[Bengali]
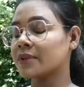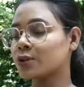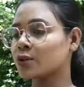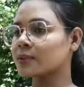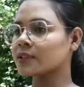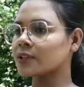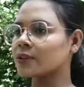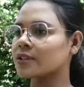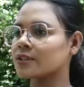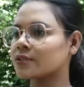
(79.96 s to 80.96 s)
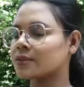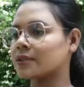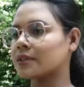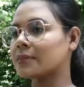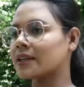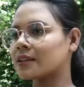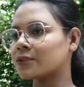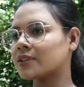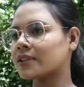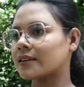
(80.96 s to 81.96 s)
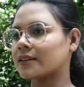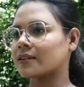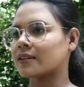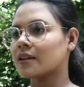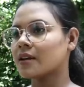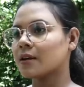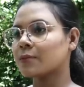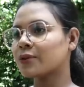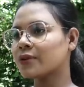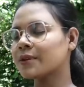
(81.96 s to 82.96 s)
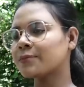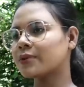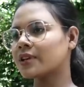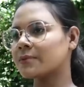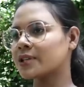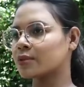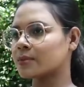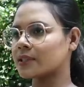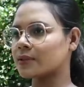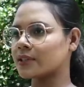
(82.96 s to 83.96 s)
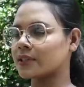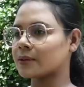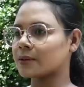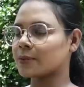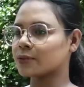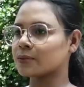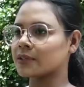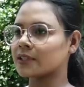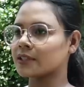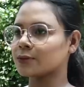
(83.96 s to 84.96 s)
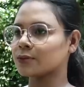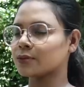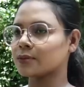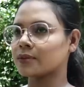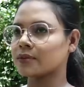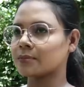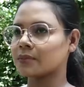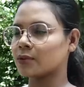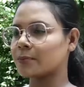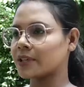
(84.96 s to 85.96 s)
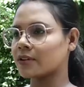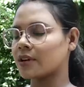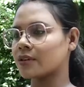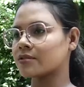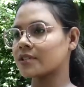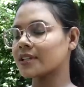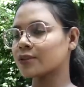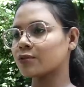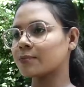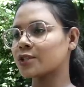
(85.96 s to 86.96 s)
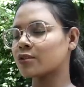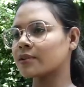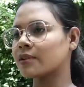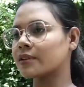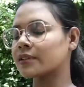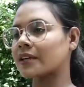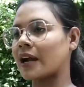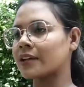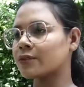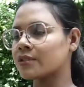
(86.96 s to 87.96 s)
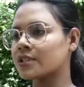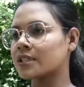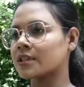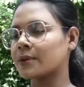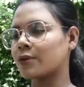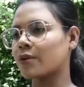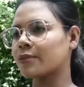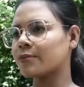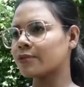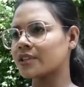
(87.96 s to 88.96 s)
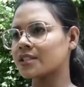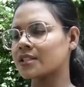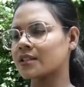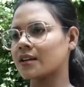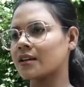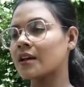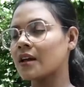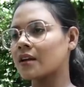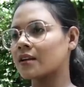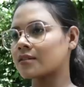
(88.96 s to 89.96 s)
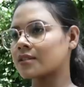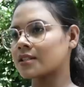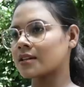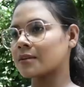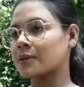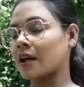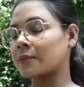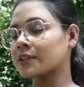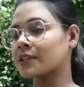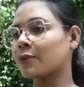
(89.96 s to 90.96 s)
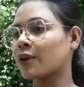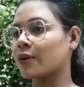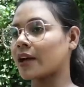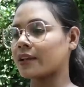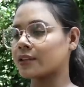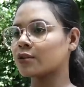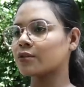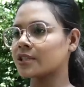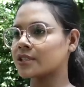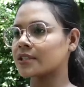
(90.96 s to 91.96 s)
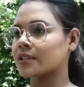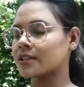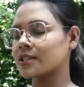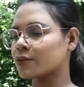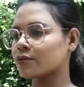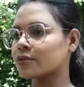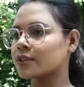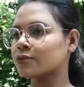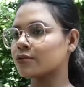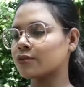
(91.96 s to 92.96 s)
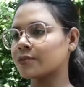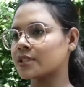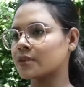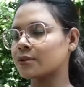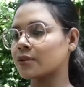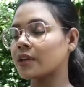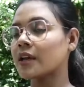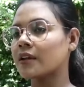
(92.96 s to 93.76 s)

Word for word: বিশ্ববিদ্যালয়ের কথা যদি বলি বেকার তৈরির কারখানা ভুরি ভুরি বিশ্ববিদ্যালয়ে বর্তমানে কিন্তু ওপেন করা হচ্ছে কিন্তু বিশ্ববিদ্যালয়তে কারিগরি শিক্ষা বা কর্মমুখী শিক্ষা যেটা মানে আমাদেরকে বলা হয় হাতে কলমের শিক্ষা সেগুলো কিন্তু কোনো বিশ্ববিদ্যালয়ে